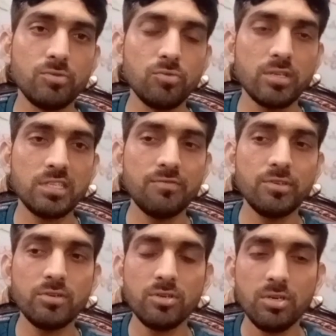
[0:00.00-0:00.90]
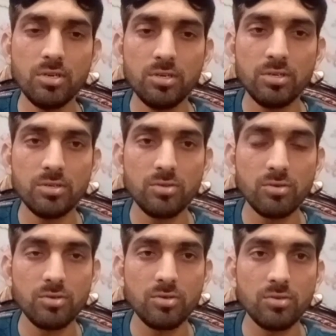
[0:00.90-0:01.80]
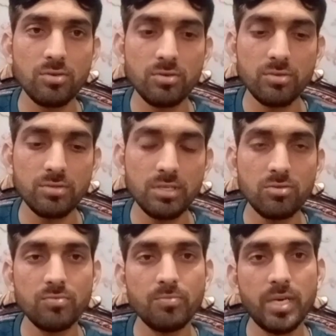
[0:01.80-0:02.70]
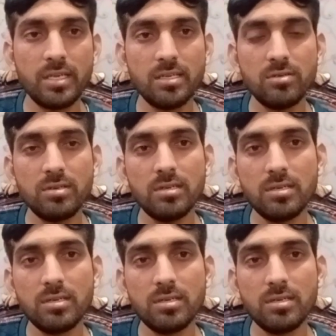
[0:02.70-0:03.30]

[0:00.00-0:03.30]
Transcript: शुरू करते हैं वीडियो तो जी तो मैंने